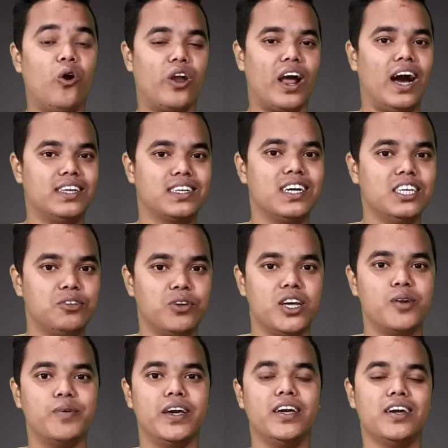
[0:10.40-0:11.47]
और आज के इस
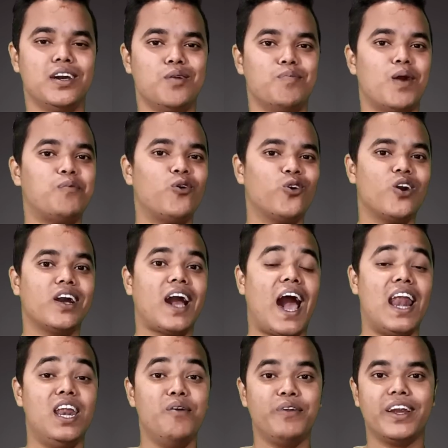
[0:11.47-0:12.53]
वीडियो में मैं आप लोगों को एक
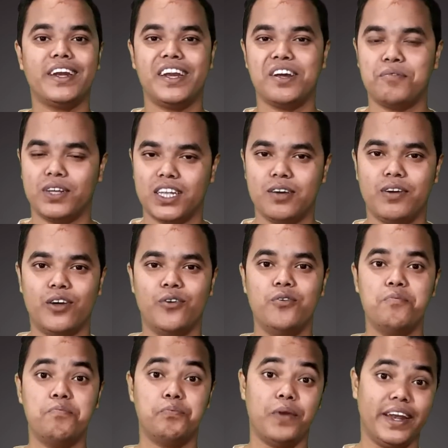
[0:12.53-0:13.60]
अनलिमिटेड ट्रिक बताने वाला हूँ
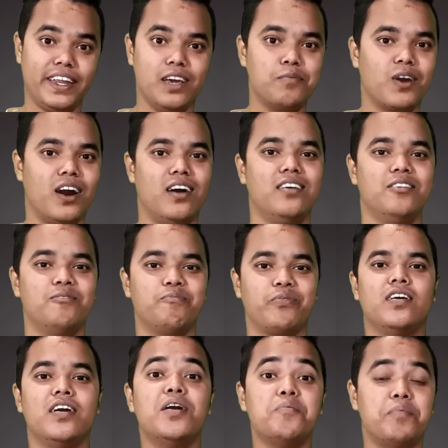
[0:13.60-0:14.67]
पेटीएम का
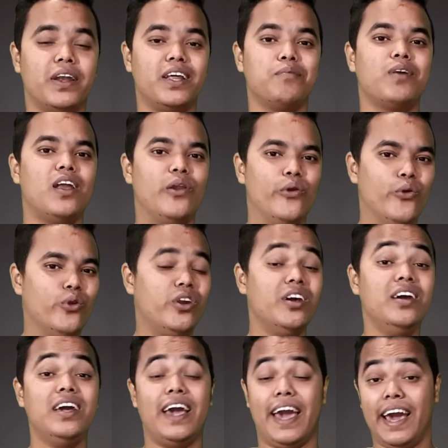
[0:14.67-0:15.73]
पेटीएम का लूट
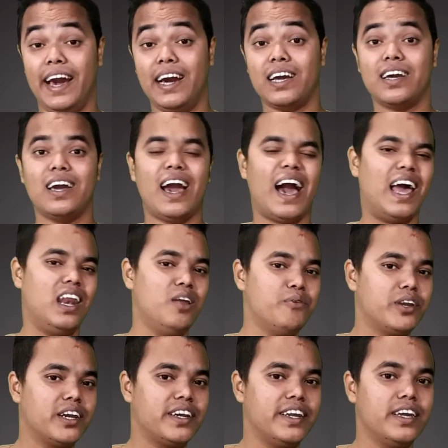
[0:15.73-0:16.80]
हैक
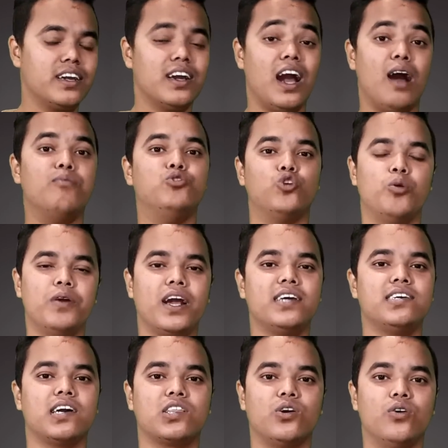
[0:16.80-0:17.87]
अनलिमिटेड ट्रिक आप जो भी
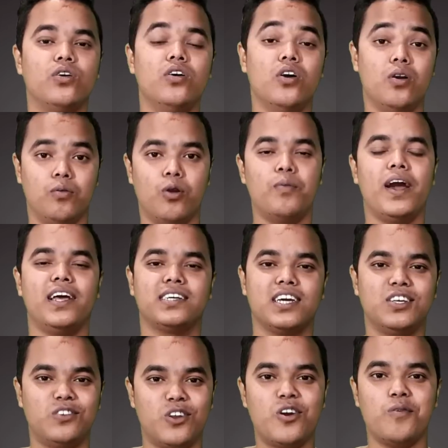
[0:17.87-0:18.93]
कह सकते हो वो मैं आज
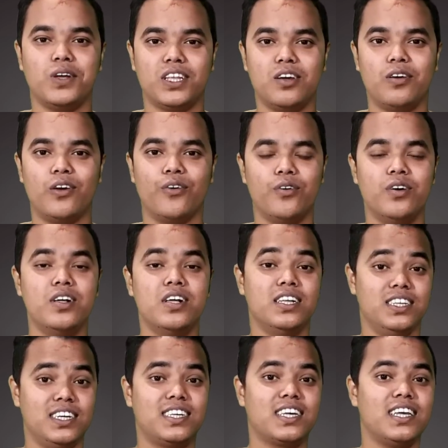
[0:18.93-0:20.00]
के इस वीडियो में बताने वाला हूँ
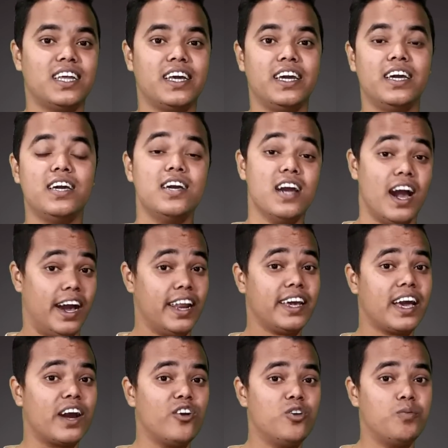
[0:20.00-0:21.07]
जिसके ज़रिए हर
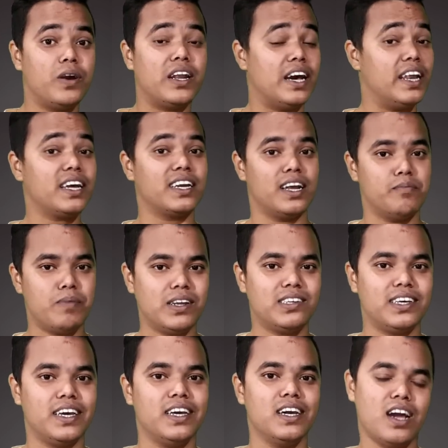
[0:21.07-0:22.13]
एक अकाउंट पर हर एक नंबर
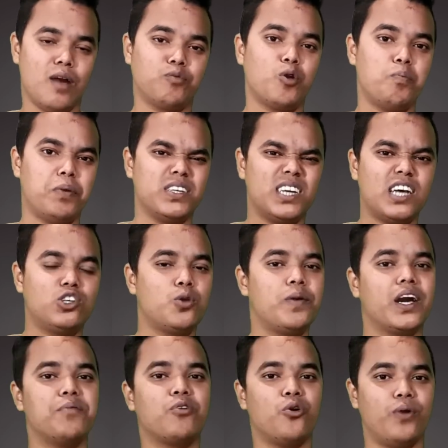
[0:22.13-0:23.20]
से आपको पचास
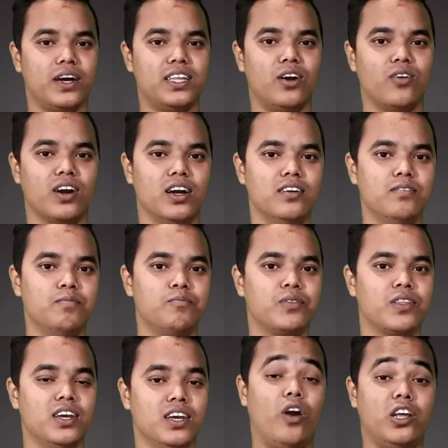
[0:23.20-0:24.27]
रुपये का आपको फ़ायदा होगा
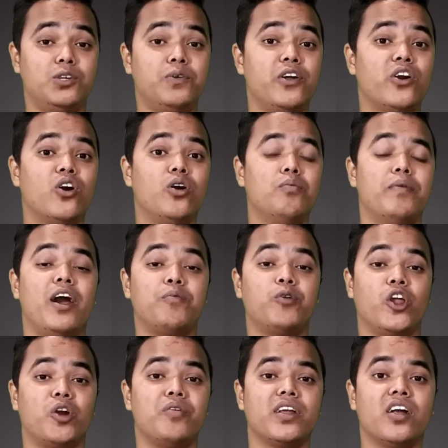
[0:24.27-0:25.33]
और इस वीडियो को मैं
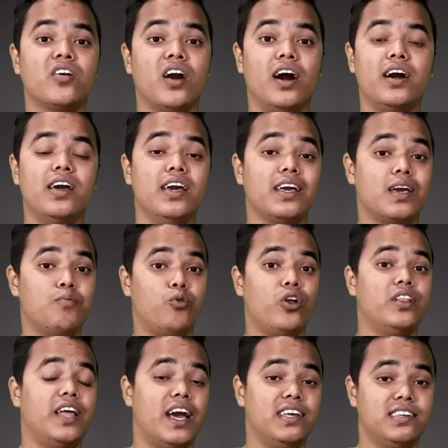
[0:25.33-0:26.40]
आपको रिकमेंड करूँगा कि
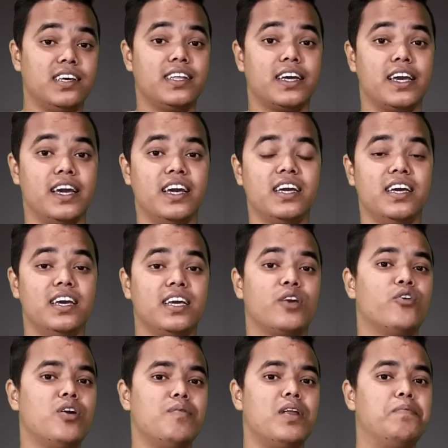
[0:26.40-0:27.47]
पूरे ध्यान से देखिए
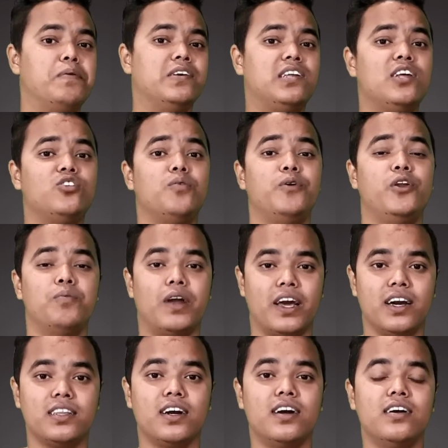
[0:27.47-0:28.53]
क्योंकि मैंने पिछले जो वीडियो
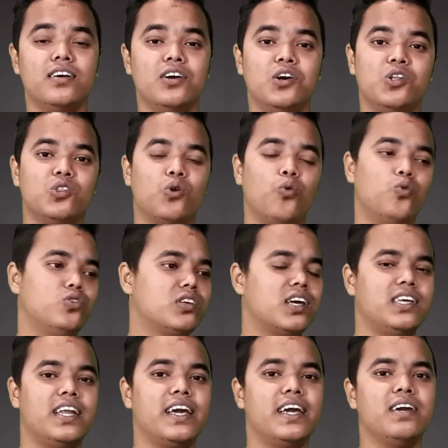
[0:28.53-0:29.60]
बनाया था तो
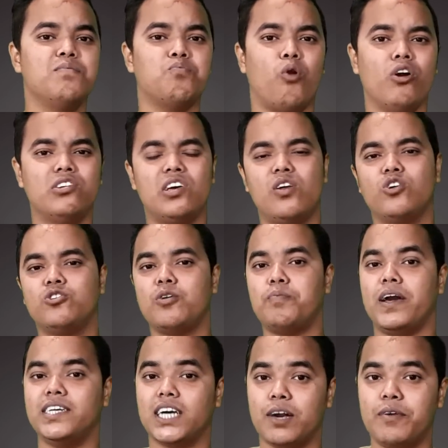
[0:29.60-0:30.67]
उसके जरिए बहुत से लोग
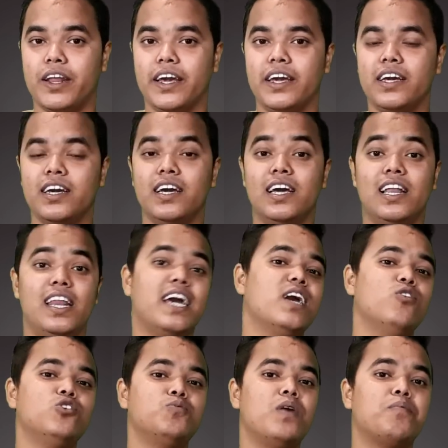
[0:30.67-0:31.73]
उसमें पैसा कमा रहे
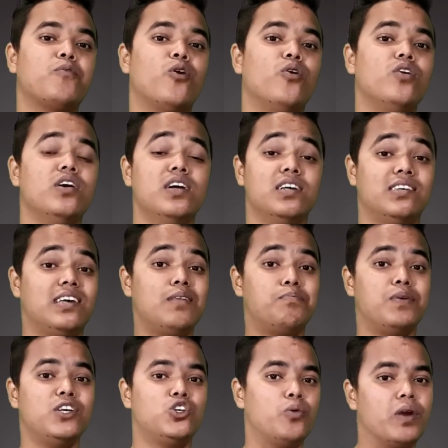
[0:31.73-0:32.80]
लेकिन उसमें आपको सिर्फ
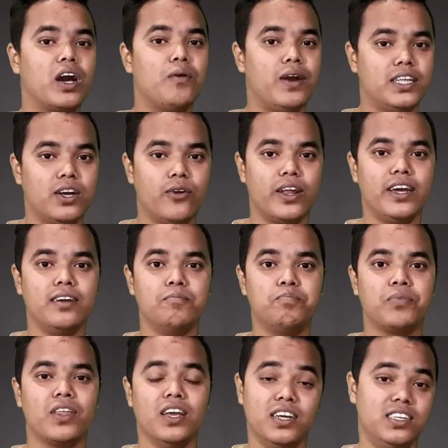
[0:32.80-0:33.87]
बीस रुपये का फ़ायदा हो रहा है
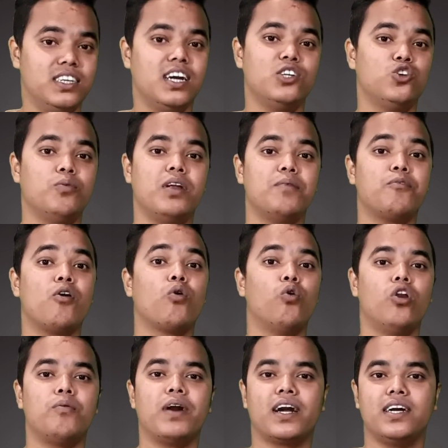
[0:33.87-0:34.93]
जी हाँ जो मैंने आपको
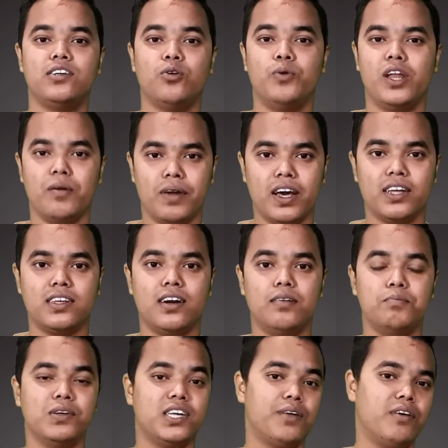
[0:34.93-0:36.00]
गोल्ड बैग का जो वीडियो बनाया था
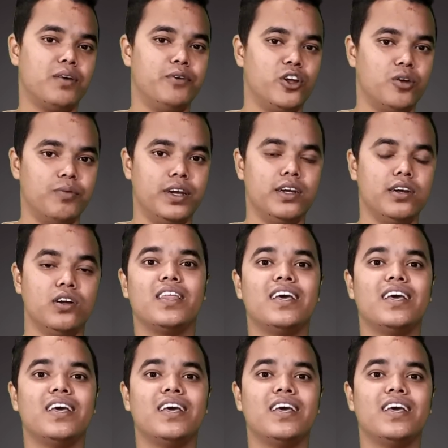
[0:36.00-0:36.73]
पिछले वाले वीडियो में